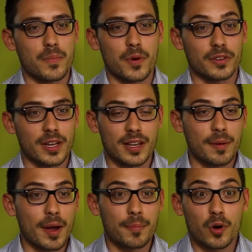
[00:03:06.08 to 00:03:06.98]
Planter un
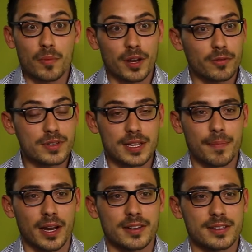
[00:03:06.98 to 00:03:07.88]
arbre, à première vue, ça
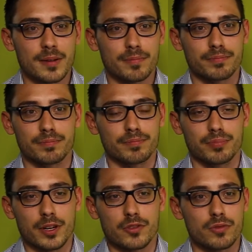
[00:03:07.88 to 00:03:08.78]
paraît simple.
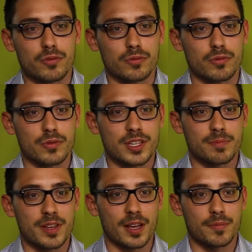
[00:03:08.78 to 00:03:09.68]
Pourrais-tu nous,
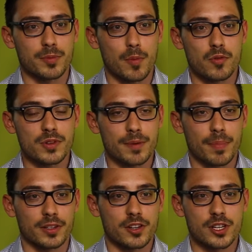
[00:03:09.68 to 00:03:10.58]
expliquer un petit peu plus et
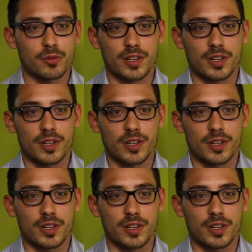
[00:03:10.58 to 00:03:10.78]
partager